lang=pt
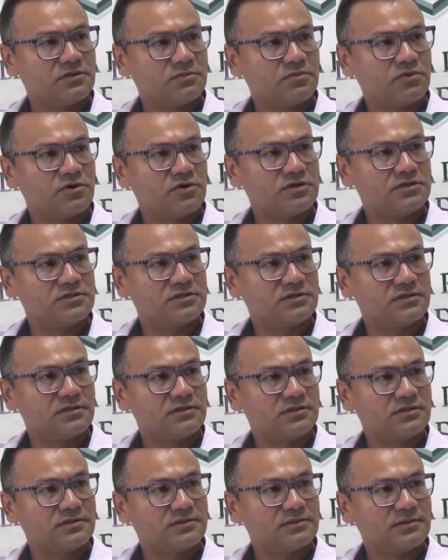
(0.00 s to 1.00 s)
Após
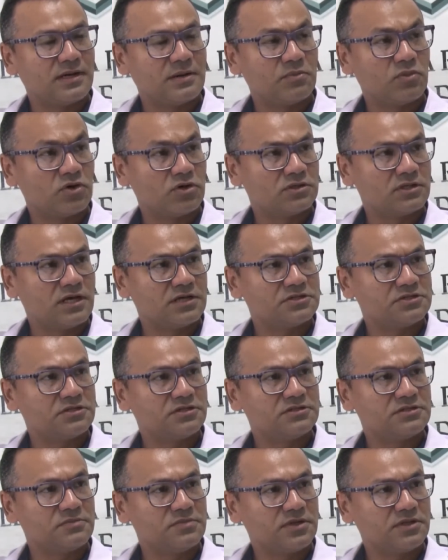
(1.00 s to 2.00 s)
a abordagem,
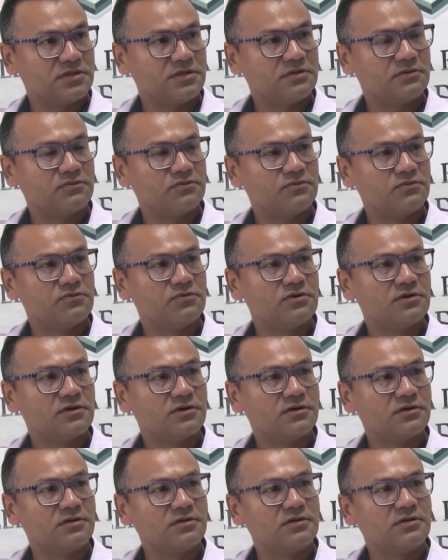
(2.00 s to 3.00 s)
eles empreenderam fuga